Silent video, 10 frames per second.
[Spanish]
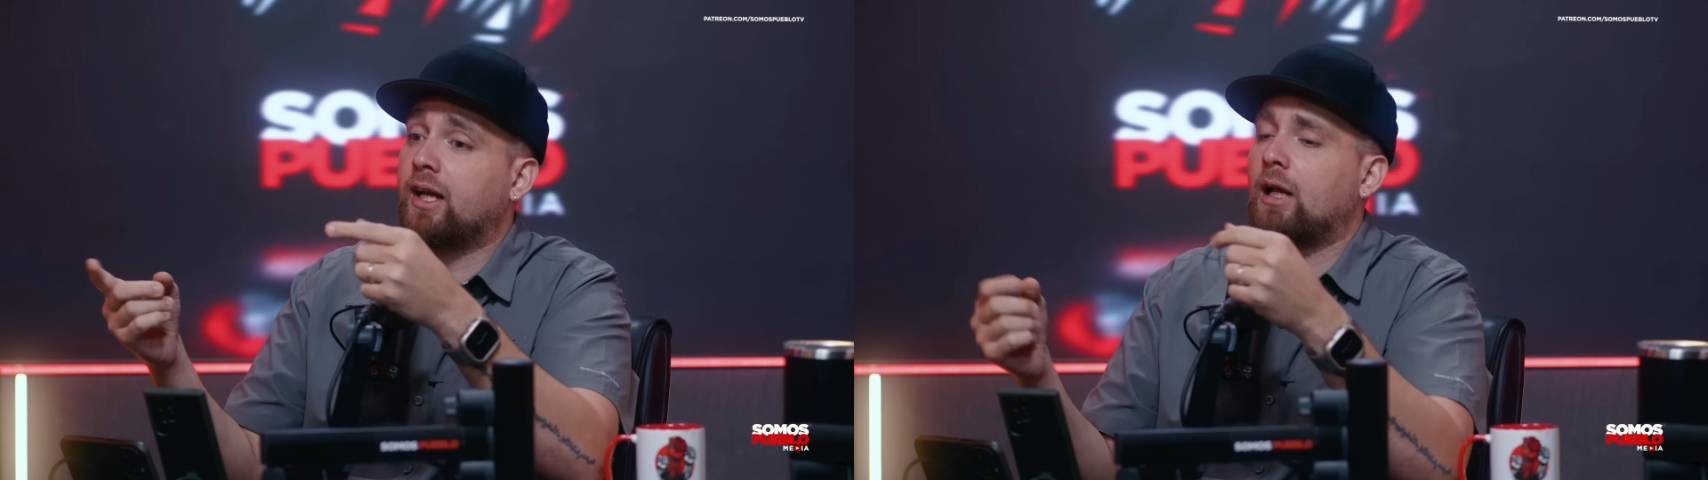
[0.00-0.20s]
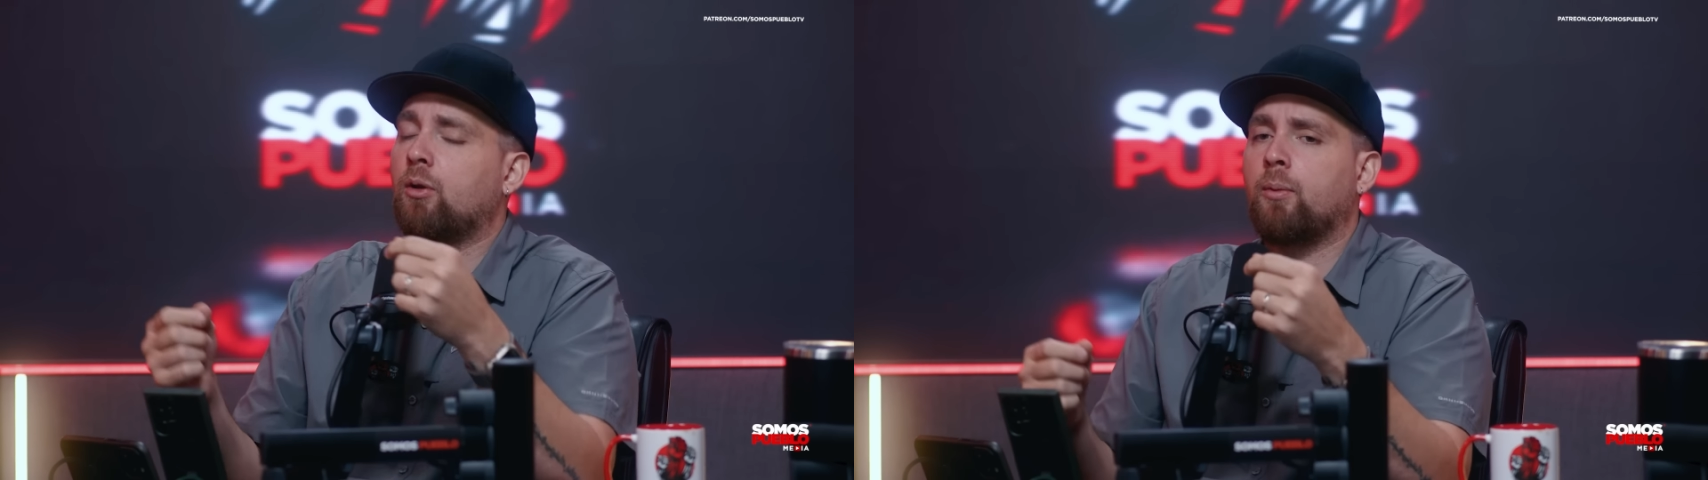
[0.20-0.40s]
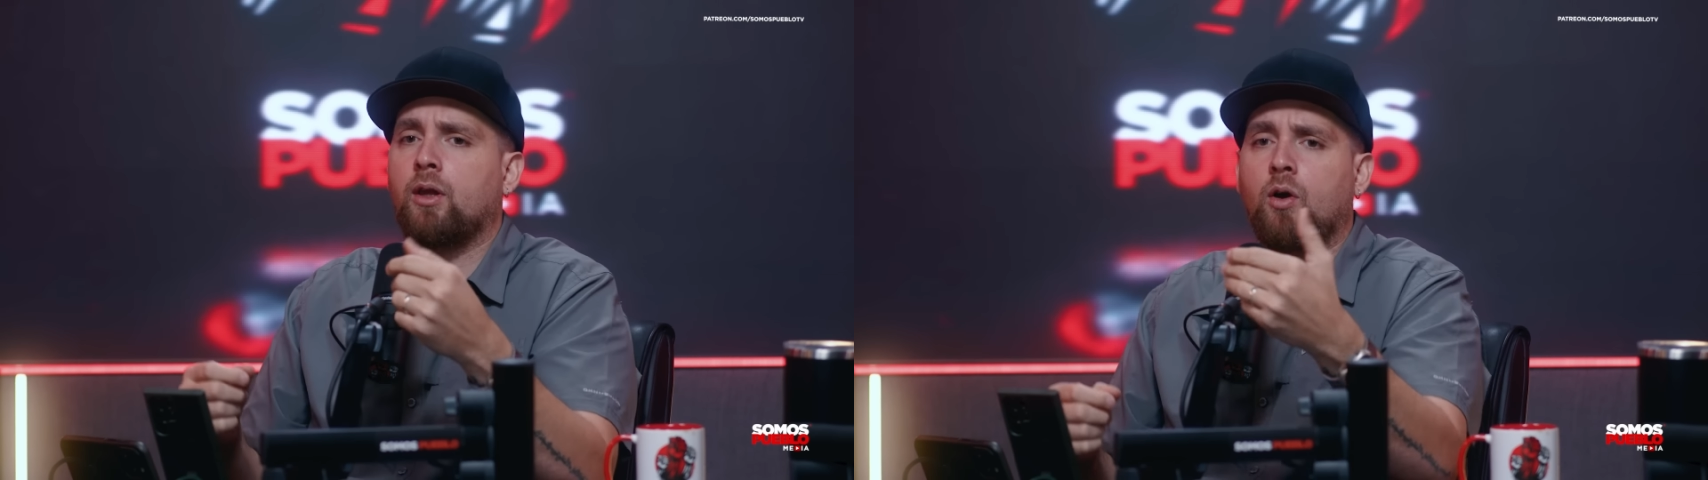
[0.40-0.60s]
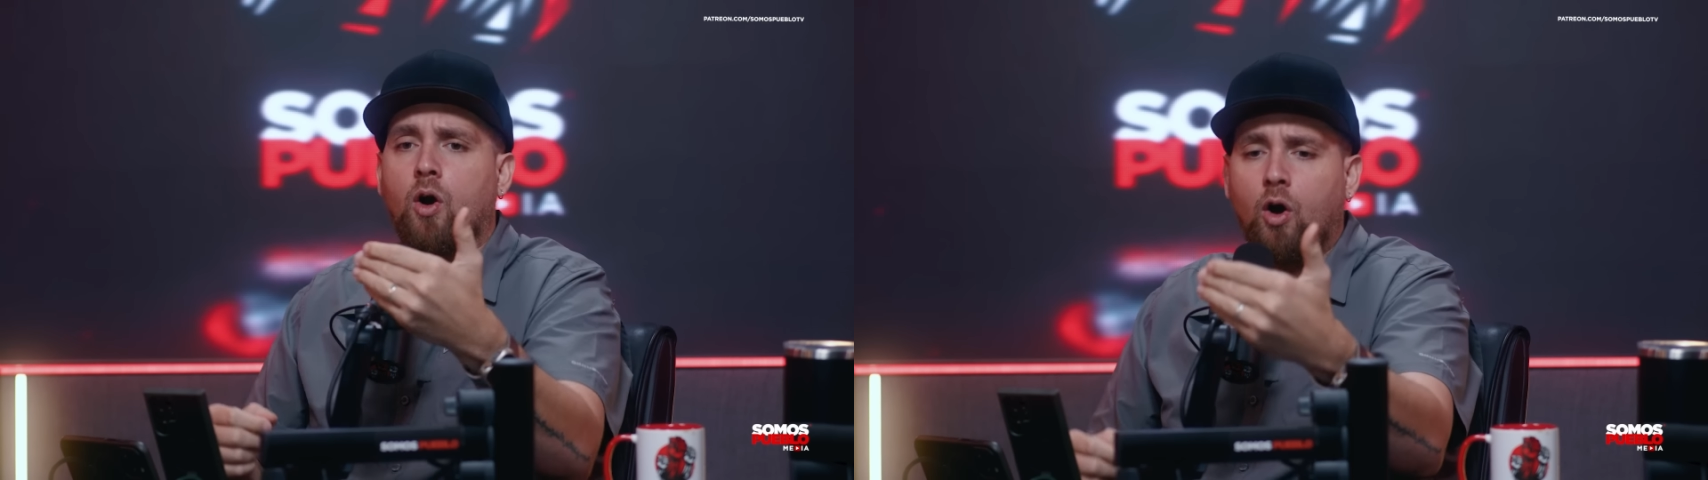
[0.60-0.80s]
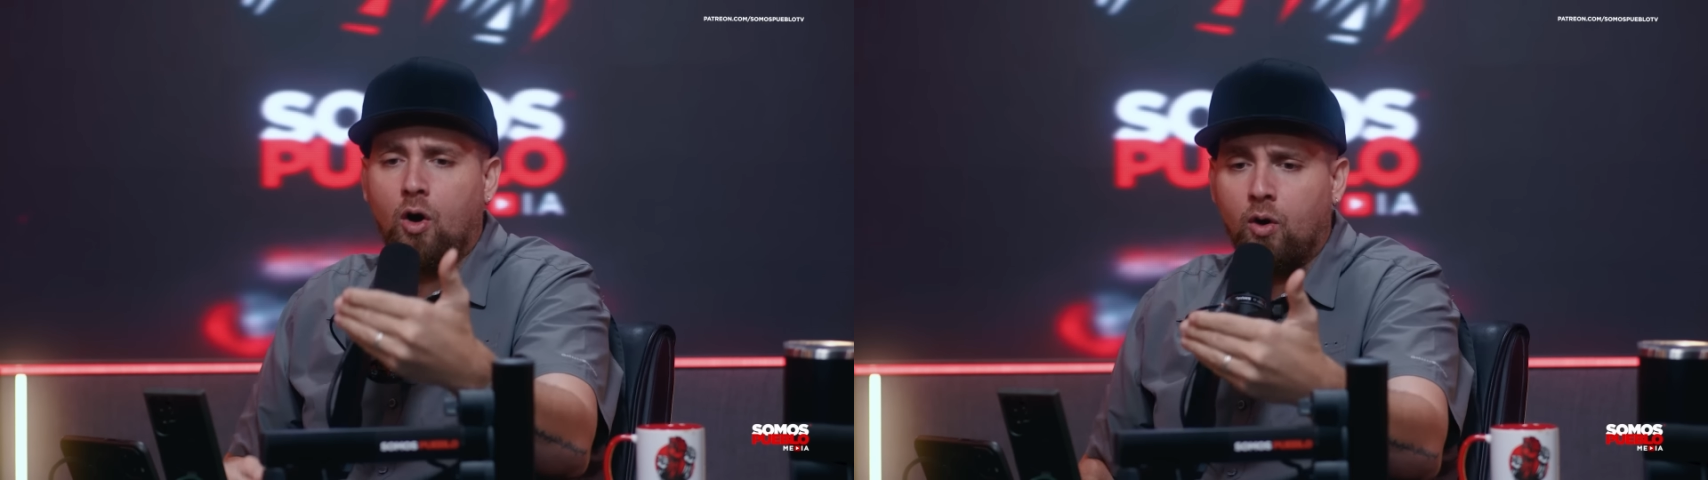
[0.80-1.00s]
Ricardo, y me dijo,
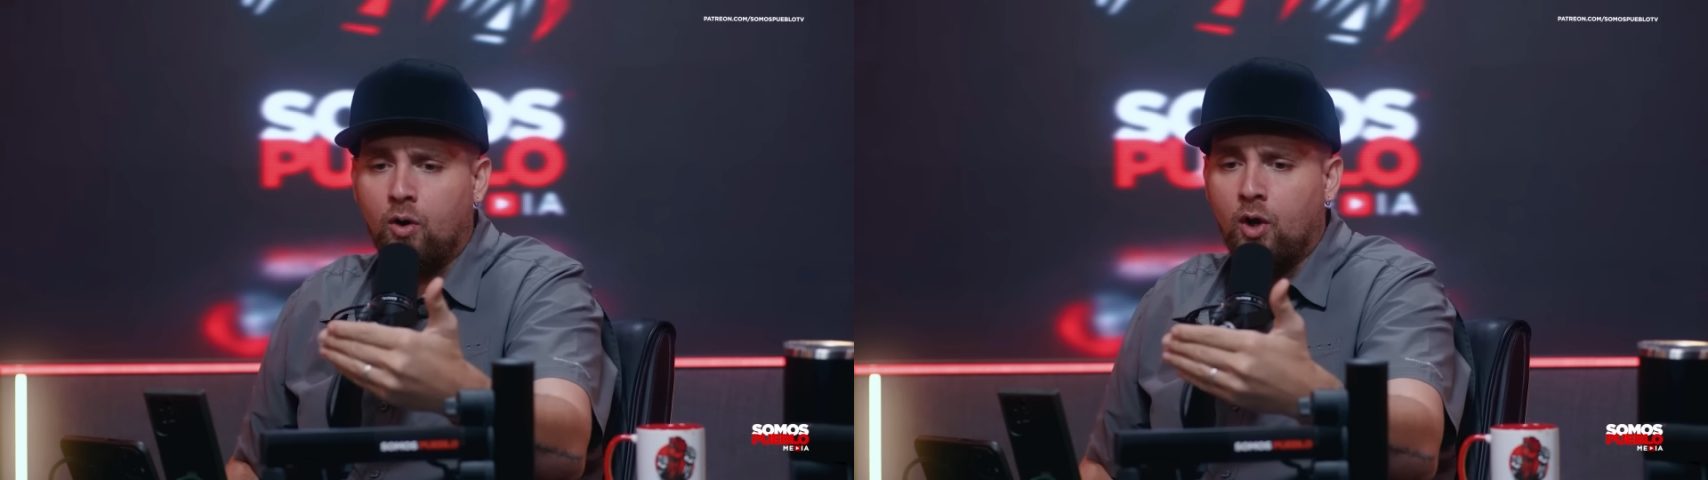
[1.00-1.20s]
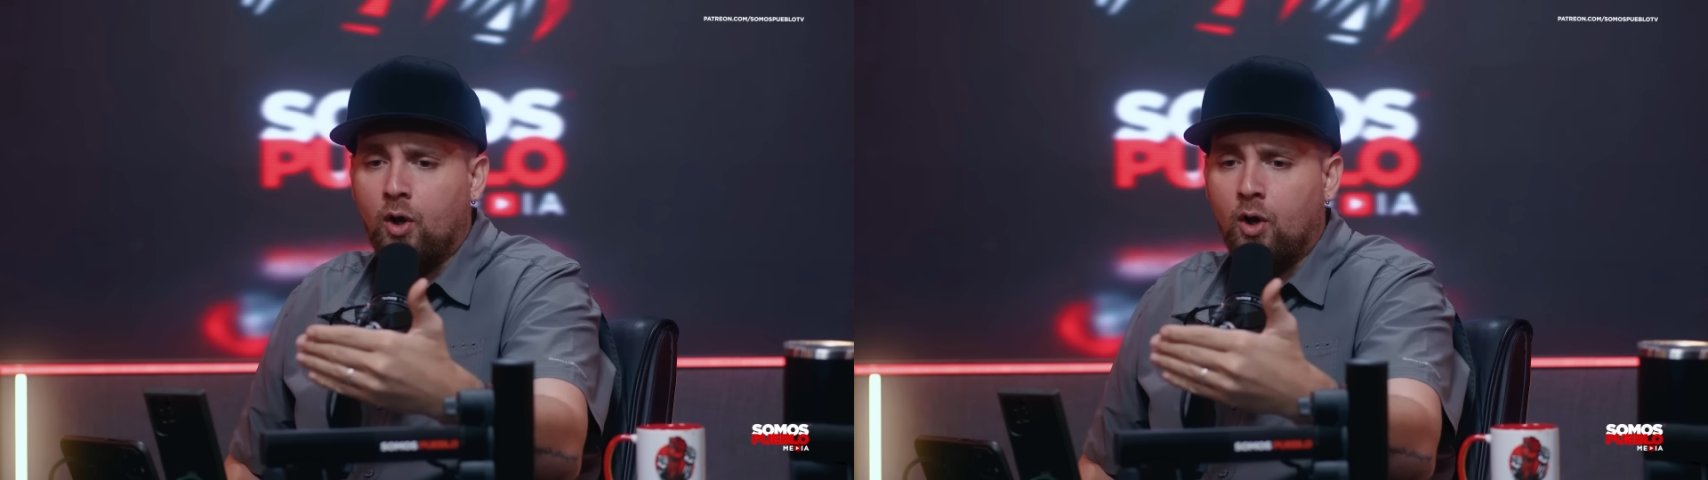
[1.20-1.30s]
oh,